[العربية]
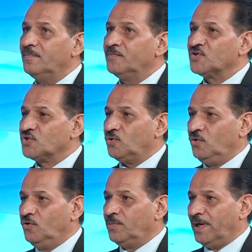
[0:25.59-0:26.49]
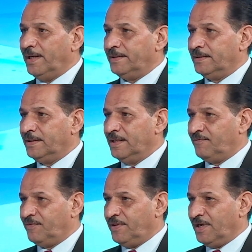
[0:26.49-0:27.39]
من الصعوبه ان
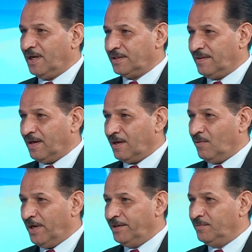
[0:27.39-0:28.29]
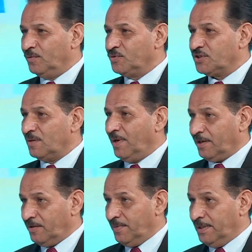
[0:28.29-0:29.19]
ننفذ هكذا قوانين بمجتمع
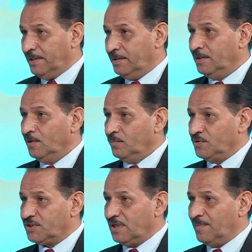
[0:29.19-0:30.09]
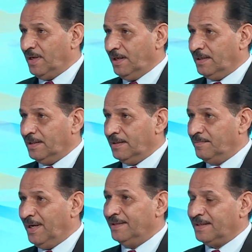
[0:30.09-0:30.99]
قبلي، مجتمع المجتمع آه،
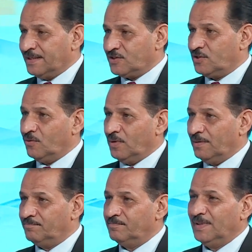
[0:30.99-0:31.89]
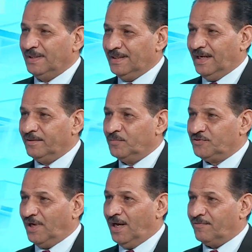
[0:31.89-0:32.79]
بعدها استوى يعني
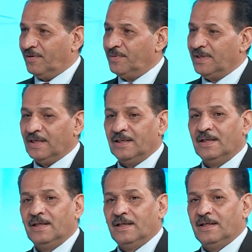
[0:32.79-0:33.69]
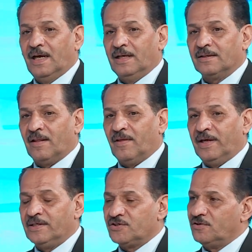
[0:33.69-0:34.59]
متعافى مم. من هاي
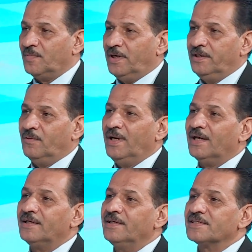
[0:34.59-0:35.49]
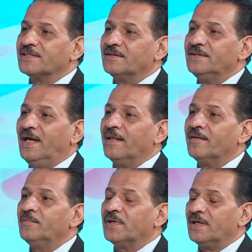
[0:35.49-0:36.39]
القضايا الاجتماعيه ولكن نستطيع
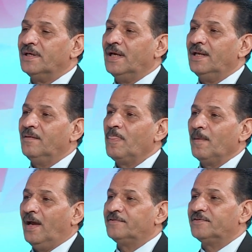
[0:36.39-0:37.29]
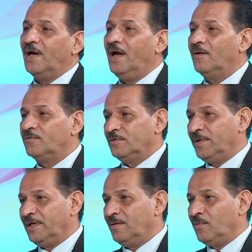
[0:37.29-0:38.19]
ايضا من خلال التعاون
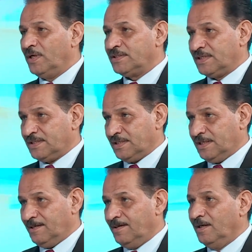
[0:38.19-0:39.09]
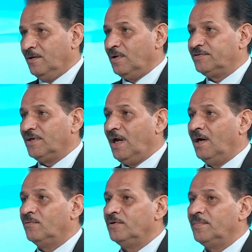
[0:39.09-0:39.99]
بين المؤسسه
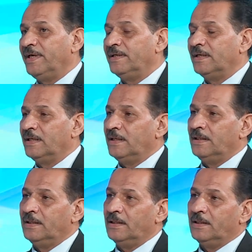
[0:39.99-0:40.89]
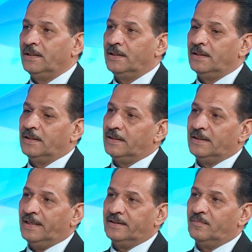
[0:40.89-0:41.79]
والتعاون بين الـ الـ
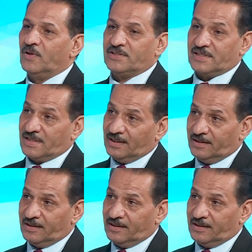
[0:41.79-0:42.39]
يعني المؤسسات